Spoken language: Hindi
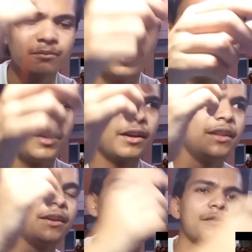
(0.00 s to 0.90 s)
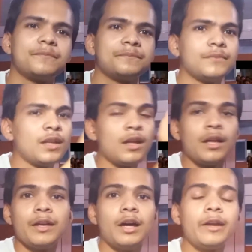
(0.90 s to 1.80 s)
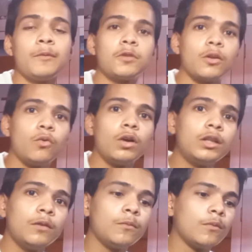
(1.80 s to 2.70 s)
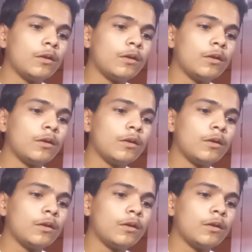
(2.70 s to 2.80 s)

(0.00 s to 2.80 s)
मज़ा आ गया देखकर यार एक बार बताऊंगा जब